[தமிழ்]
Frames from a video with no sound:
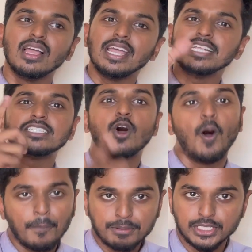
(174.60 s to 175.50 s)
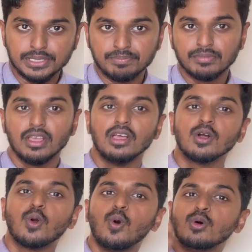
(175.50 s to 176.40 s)
இட்ஸ் அ ஆப்ஷன்
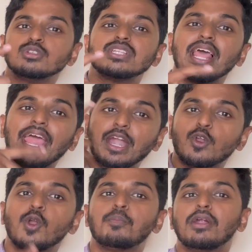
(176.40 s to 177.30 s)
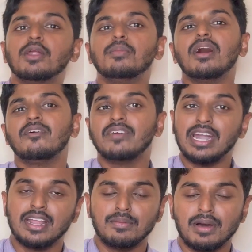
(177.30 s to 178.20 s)
கோர்ஸில் என்ரோல் பண்ணுமா
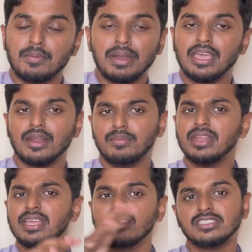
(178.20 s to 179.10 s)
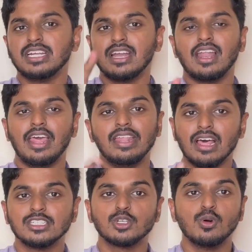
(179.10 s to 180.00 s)
வேண்டாமா அப்படிங்கிற மாதிரி ஜென்ரலாக
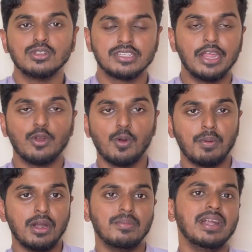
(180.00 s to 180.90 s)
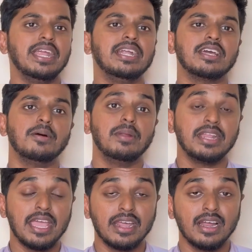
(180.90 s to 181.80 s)
ஏதாச்சும் கோர்ஸ்க்கு என்ரோல் பண்ணுமா நீட்டுக்கு அப்படின்னு
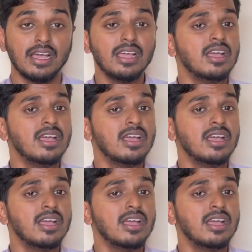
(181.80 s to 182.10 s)
கேட்குறாங்க